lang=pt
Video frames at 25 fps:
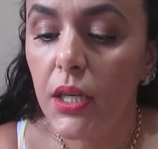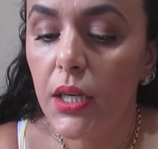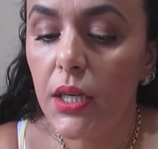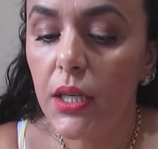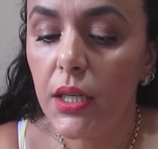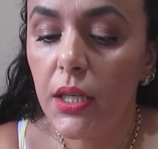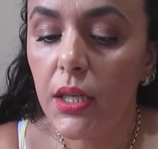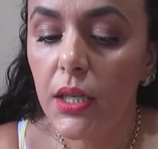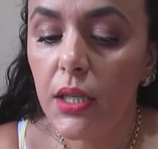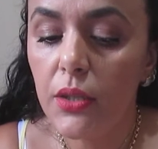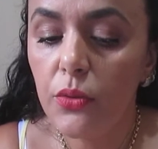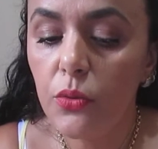
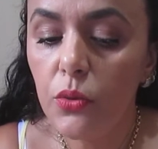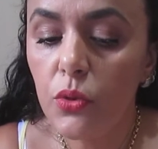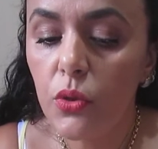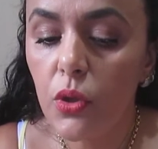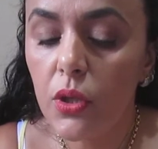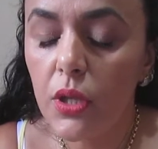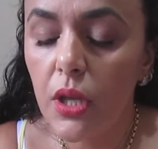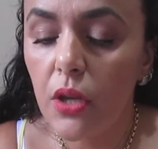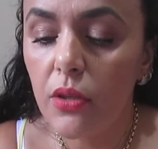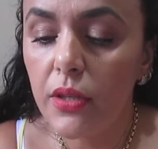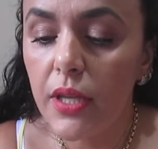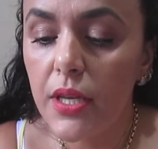Uh, no
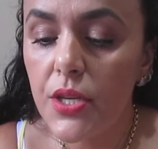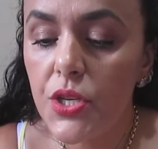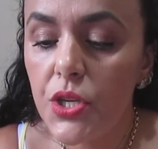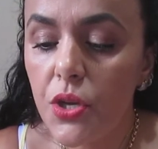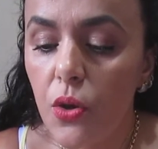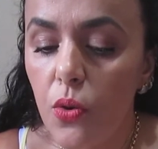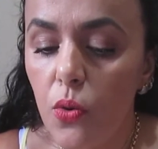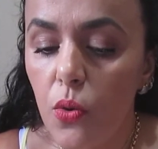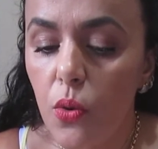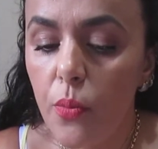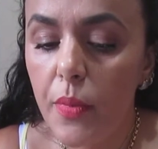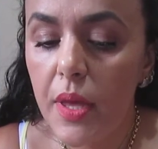total,
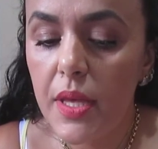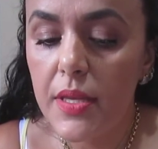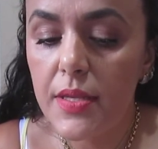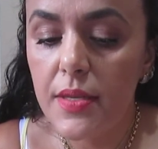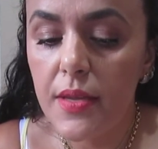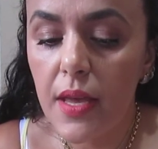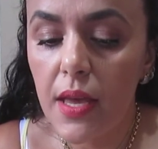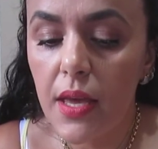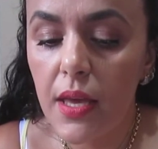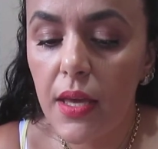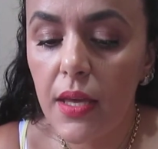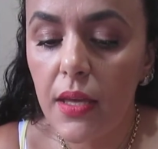desde que eu
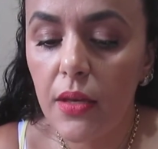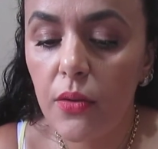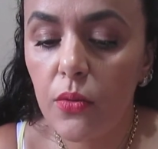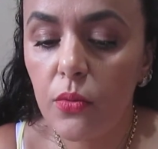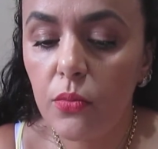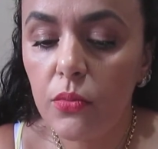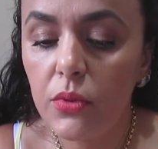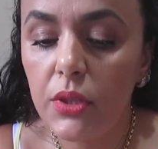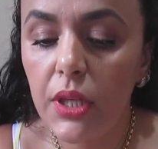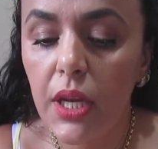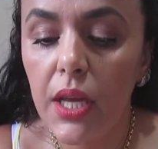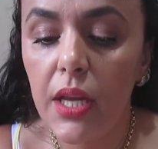comecei
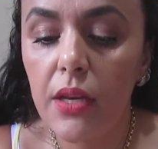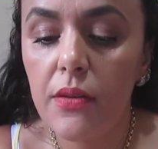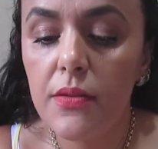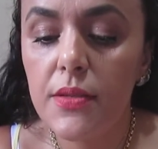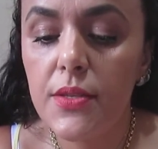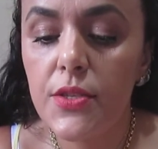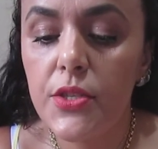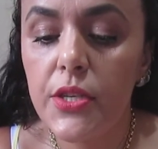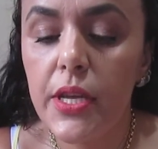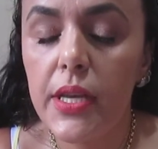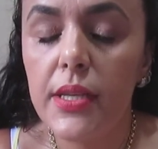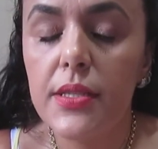com
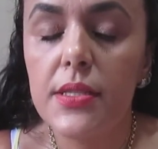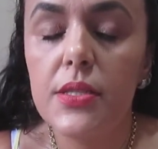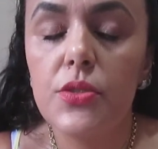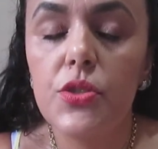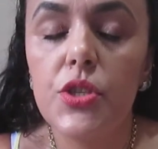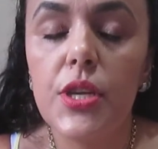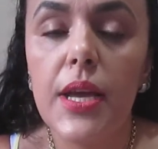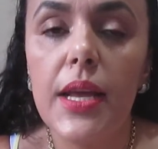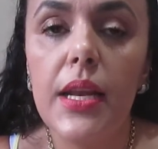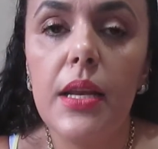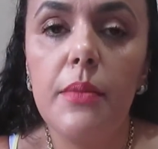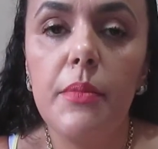treinos e dietas,
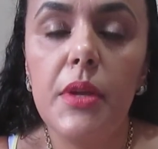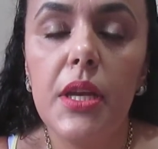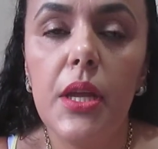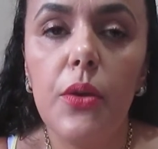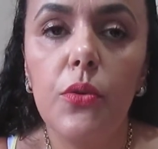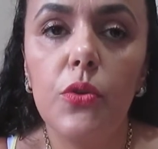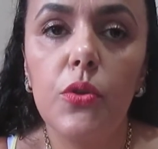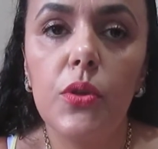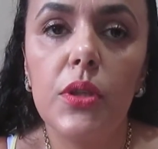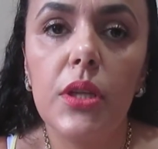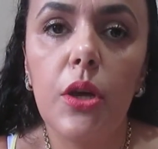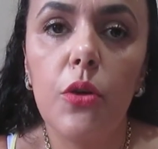eu já
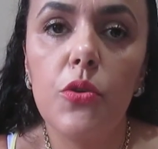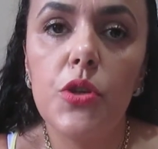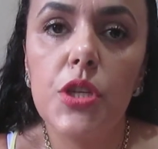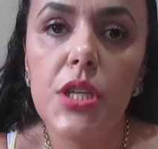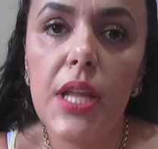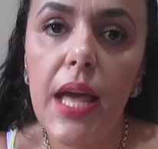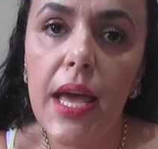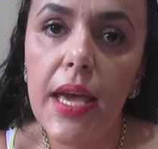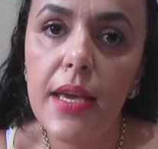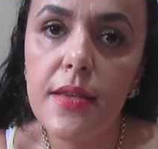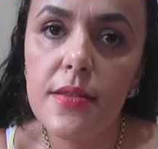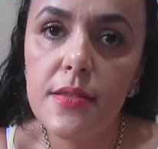eliminei um total
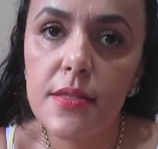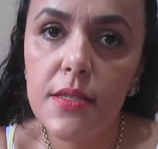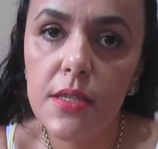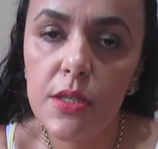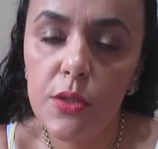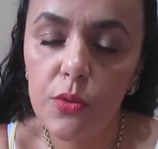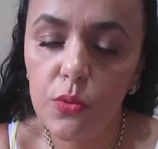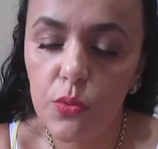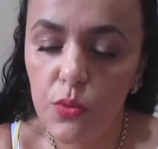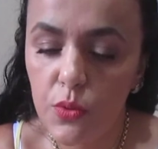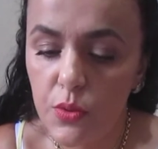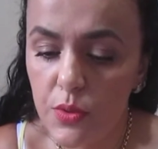de 10
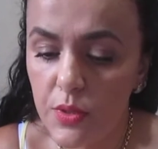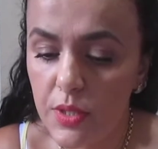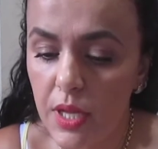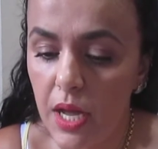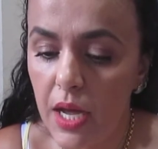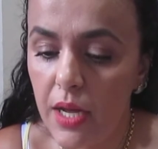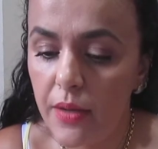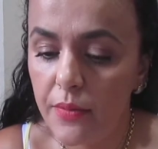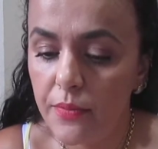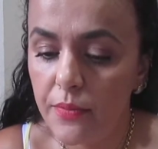quilos, tá?